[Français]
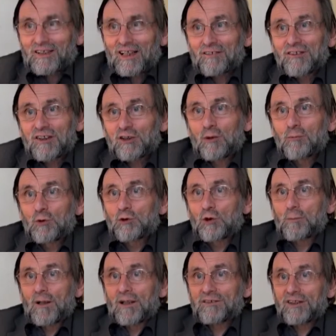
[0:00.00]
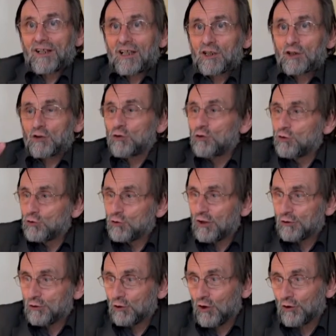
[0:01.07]
service comme autopartage, une
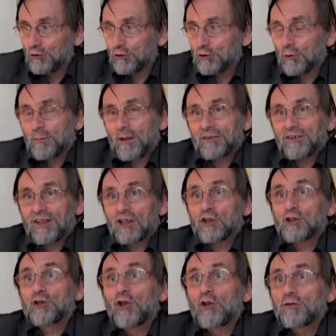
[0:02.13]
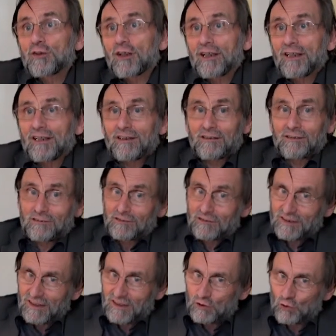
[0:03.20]
voiture en autopartage devrait,
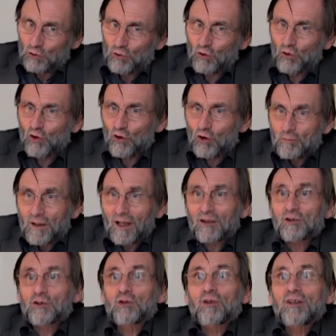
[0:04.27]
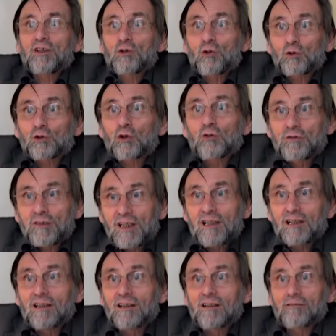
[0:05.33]
c'est ce qu'on remarque sur les autres
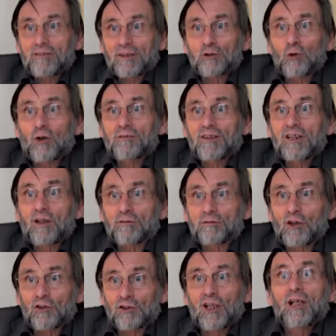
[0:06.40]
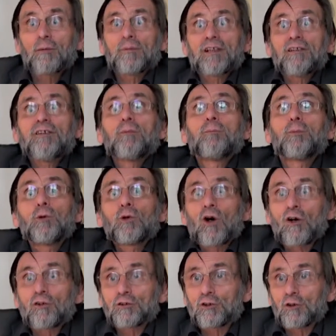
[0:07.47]
villes, 23 villes en France, mais des villes plus
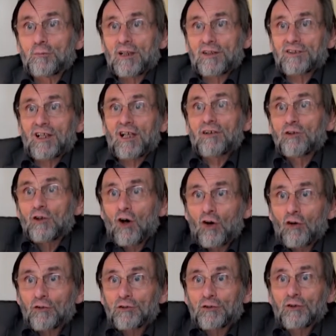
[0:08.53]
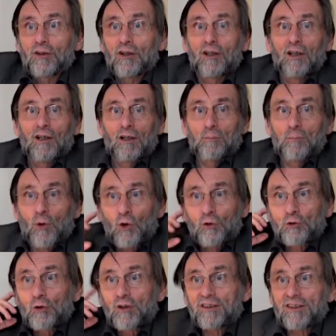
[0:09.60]
grandes que Metz, hein, Nantes,
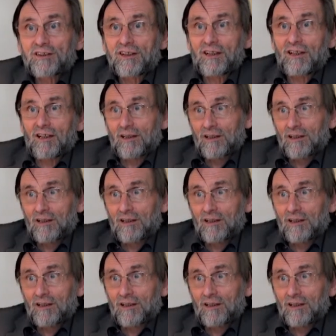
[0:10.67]
Bordeaux, etc.